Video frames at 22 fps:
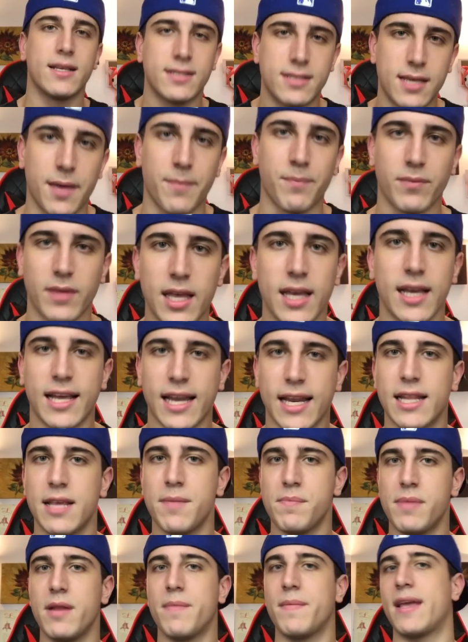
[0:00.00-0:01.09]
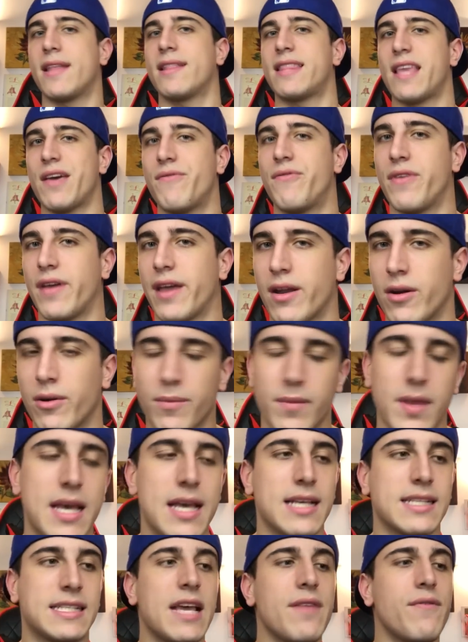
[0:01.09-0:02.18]
Sì, incredibilmente è vero.
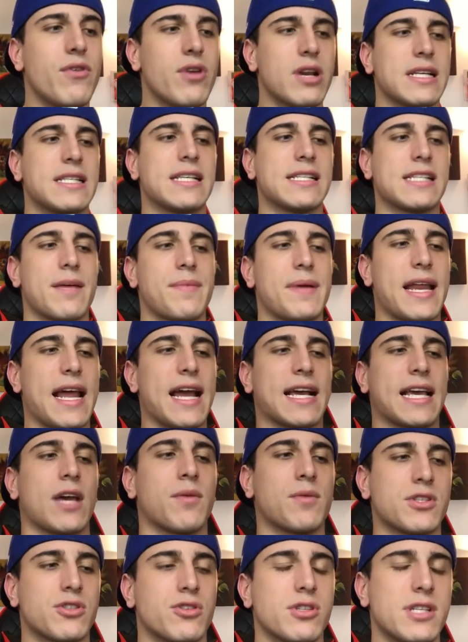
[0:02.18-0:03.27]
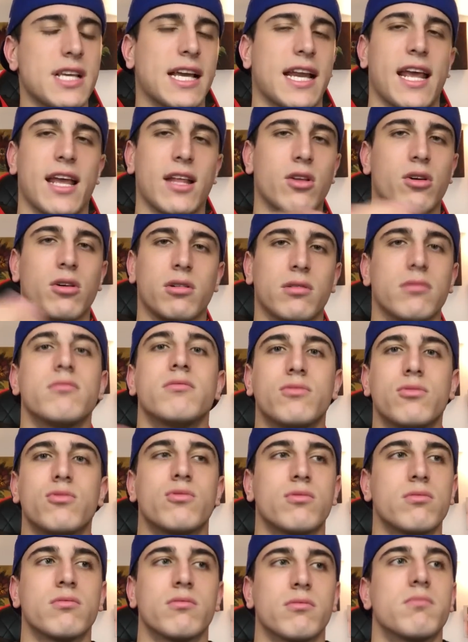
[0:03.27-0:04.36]
Se vorreste sapere anche questo segreto, mh,
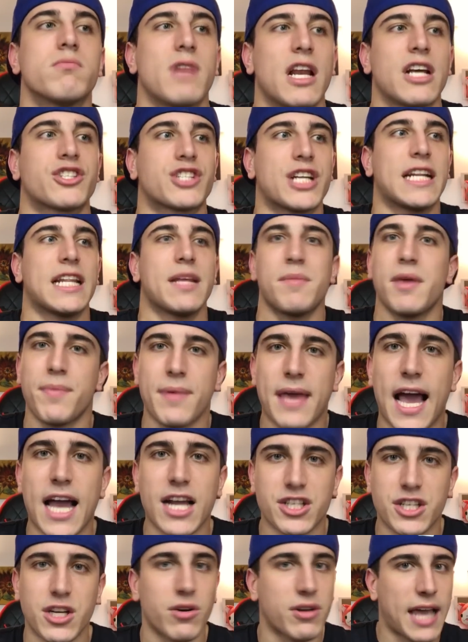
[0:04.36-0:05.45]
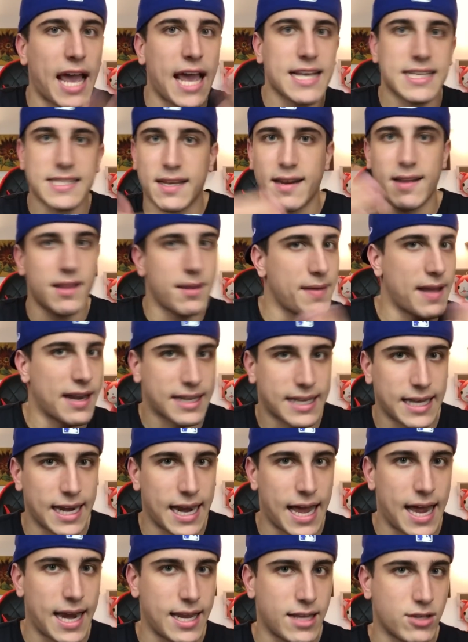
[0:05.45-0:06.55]
mm, lasciate mi piace, ok? Iscrivetevi al
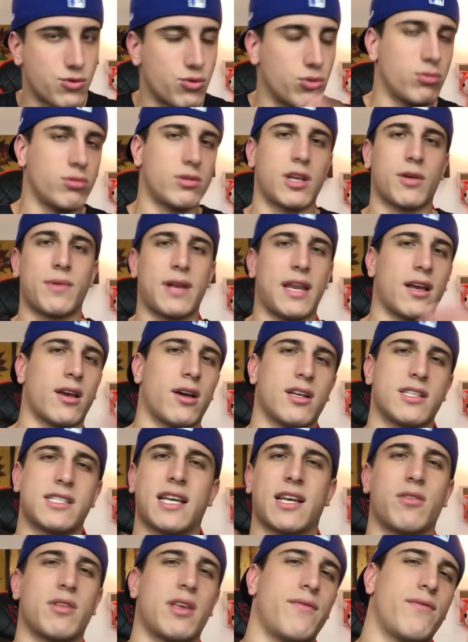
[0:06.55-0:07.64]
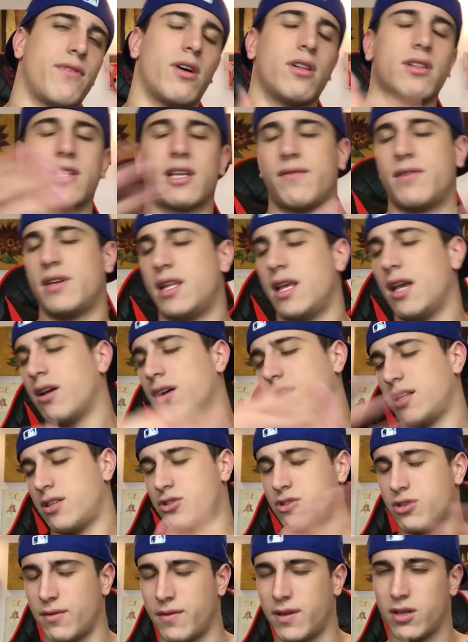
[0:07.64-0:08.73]
canale su tutte quelle cose che ogni volta vi dico
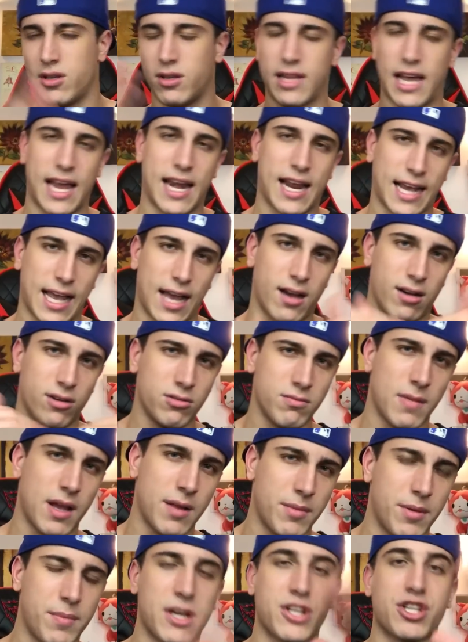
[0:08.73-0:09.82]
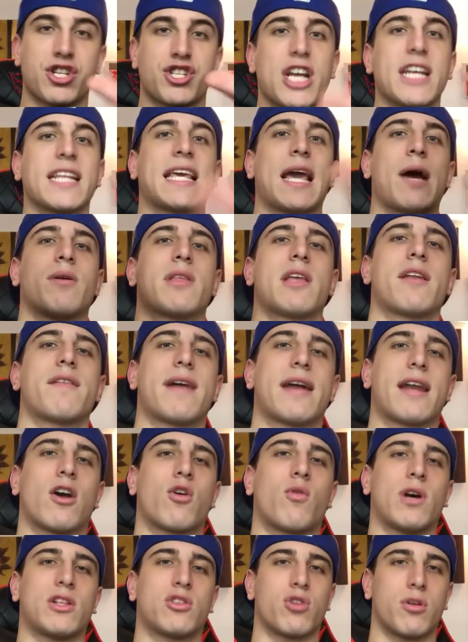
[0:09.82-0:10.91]
inizio video. Dai, raga, un bel mi piace. Cerchiamo di arrivare a
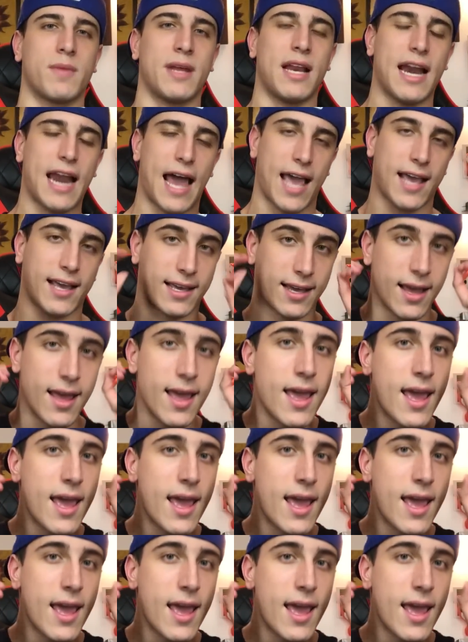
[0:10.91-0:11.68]
4000 like